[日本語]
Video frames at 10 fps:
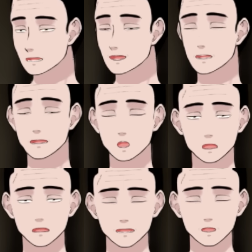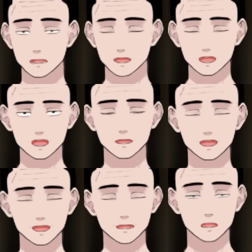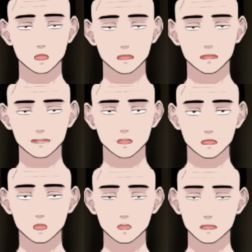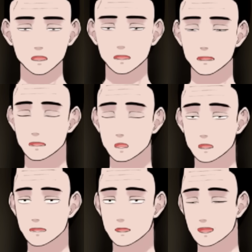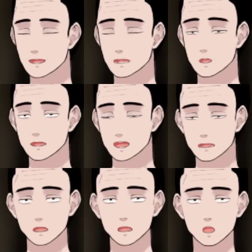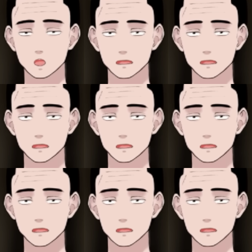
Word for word: でもこれって会話を止めてもそのところに戻らないです。私も